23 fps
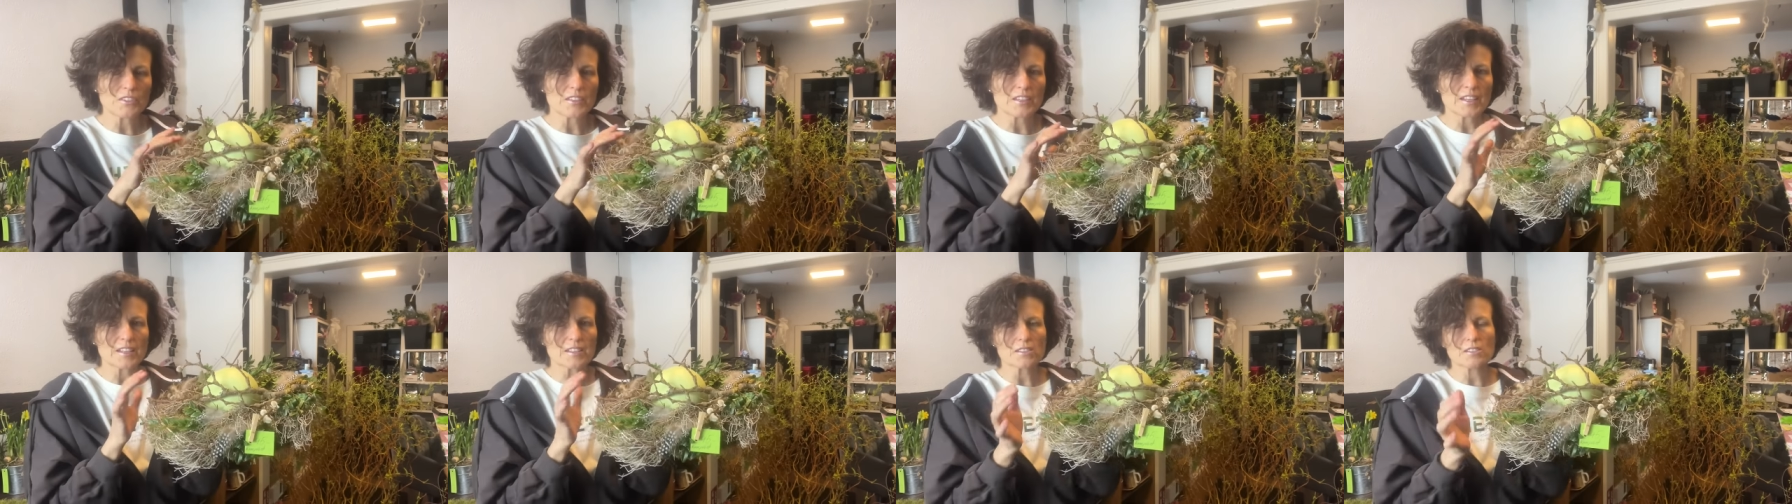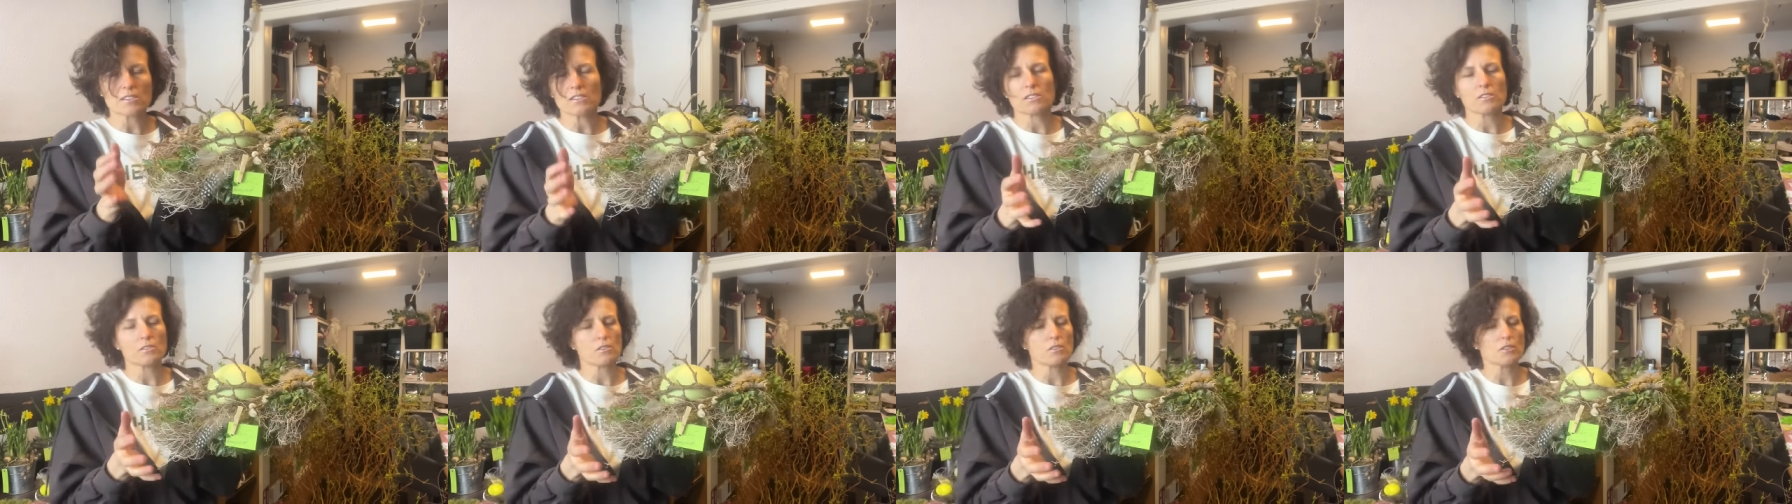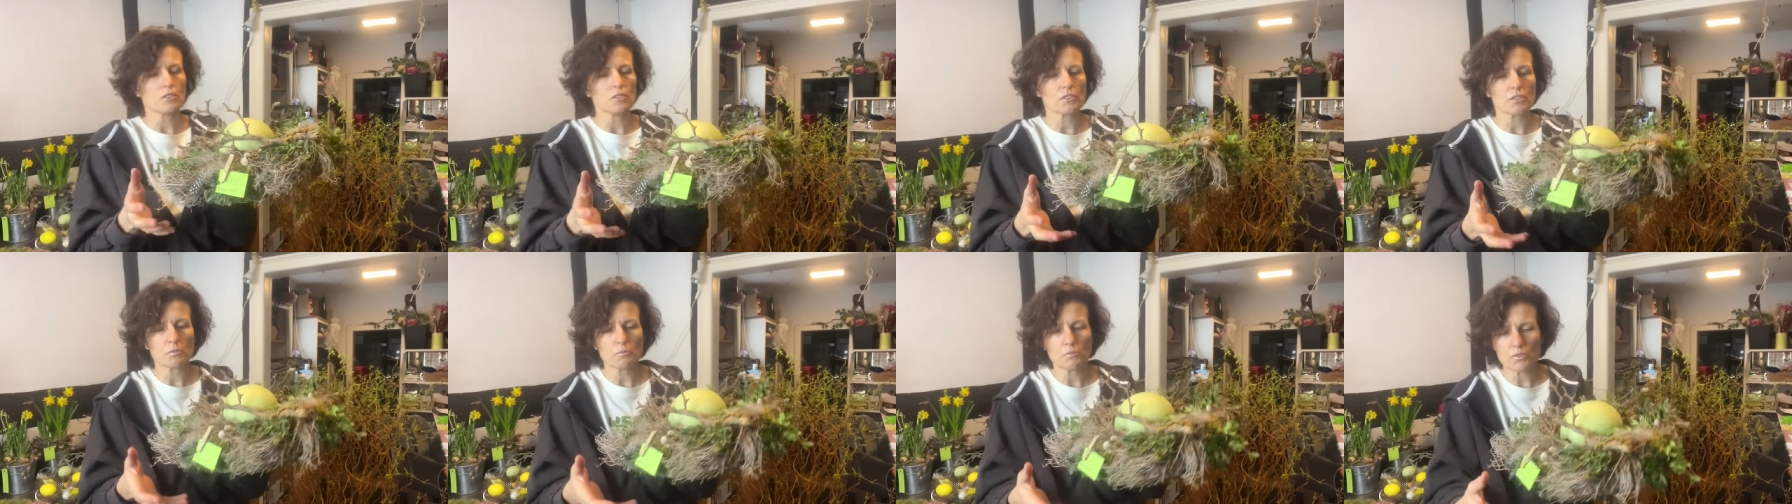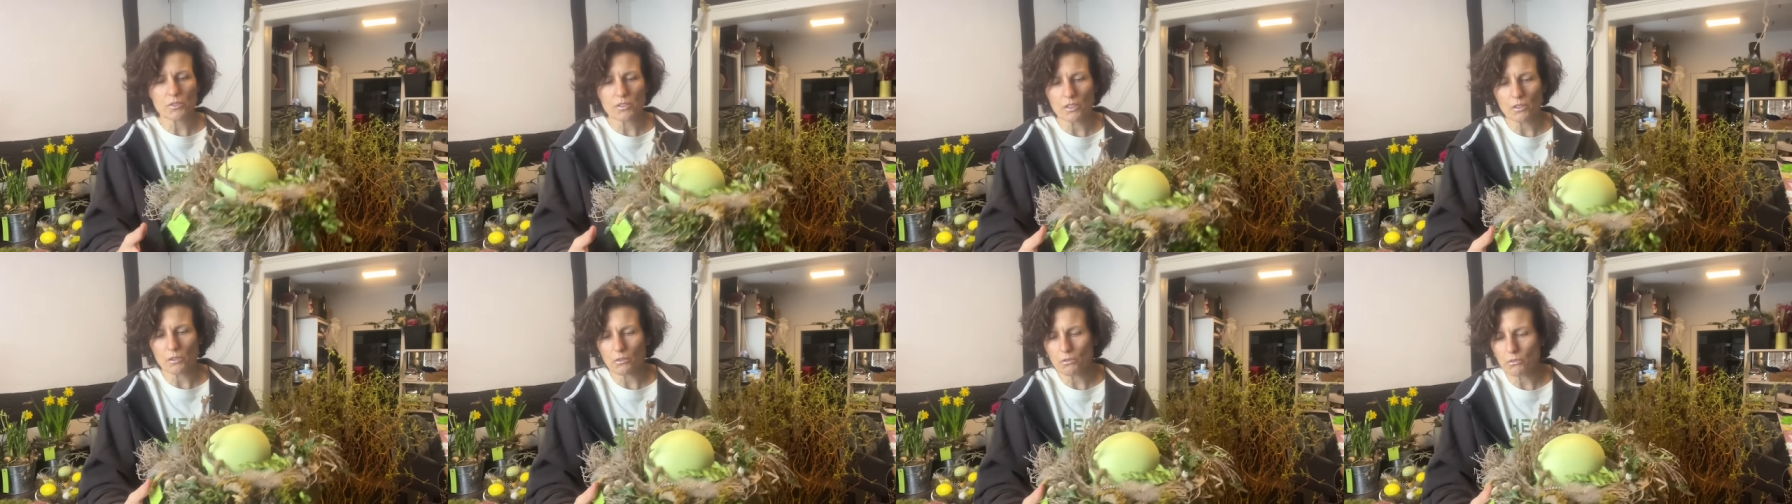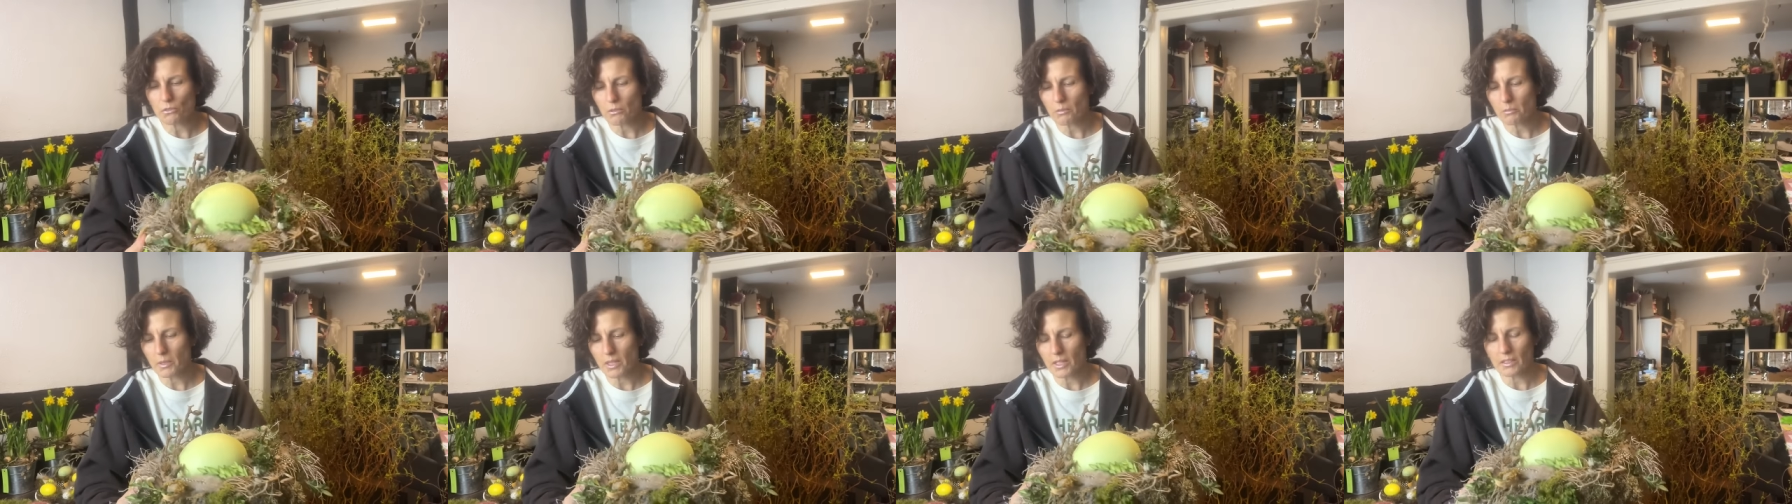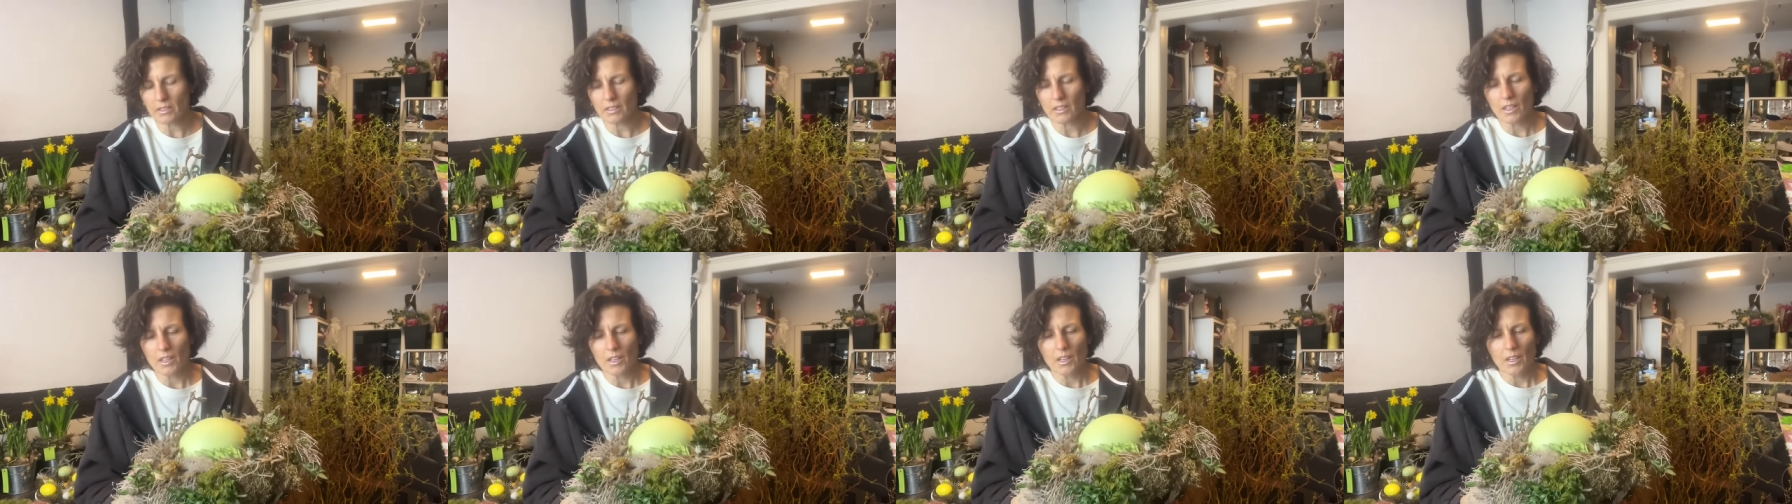Nest. Sorry, ich muss auch hoch
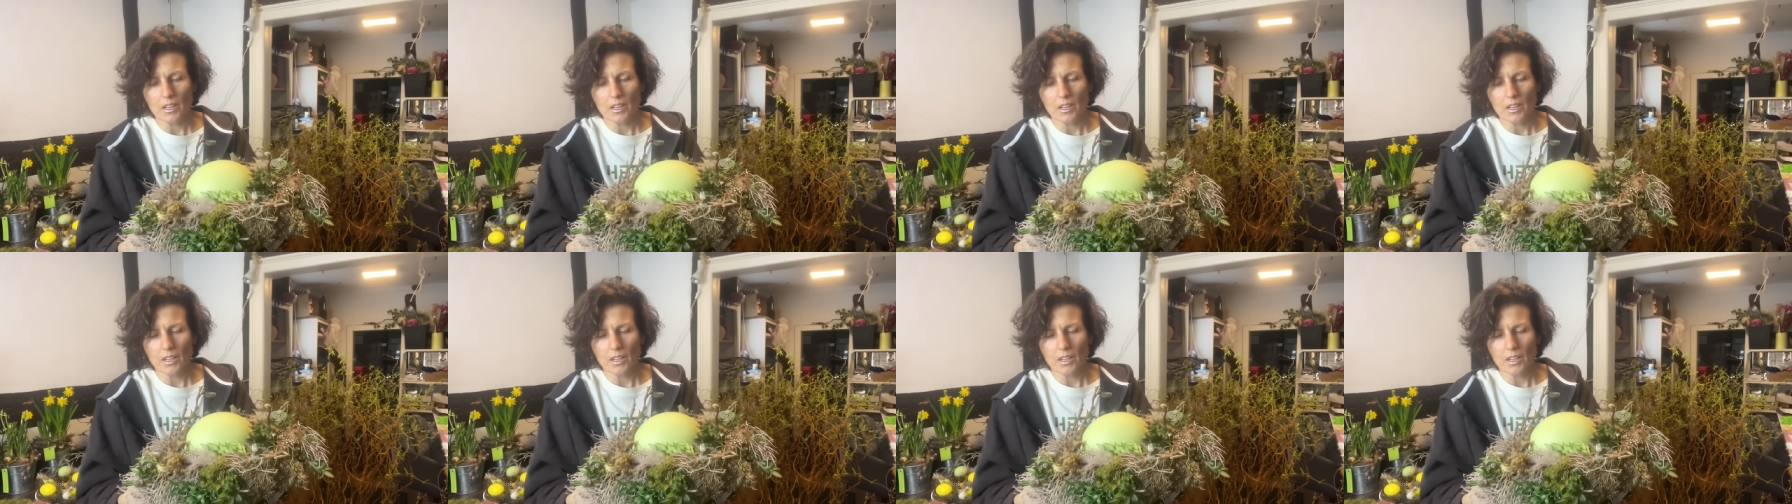machen.